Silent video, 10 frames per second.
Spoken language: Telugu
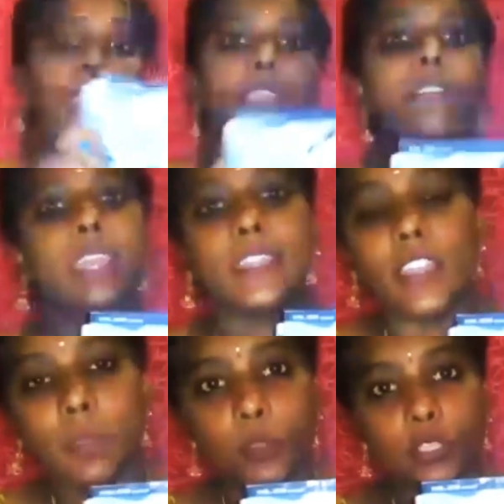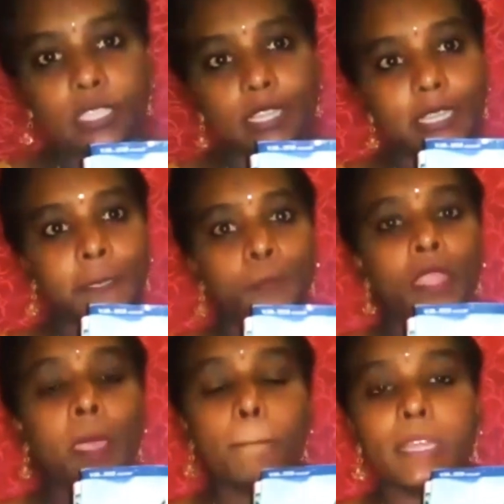ఇవి కెట్లా బుక్స్ అండి
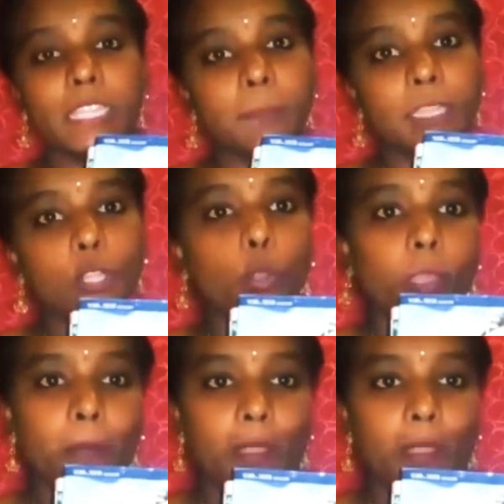ప్రతి మంత్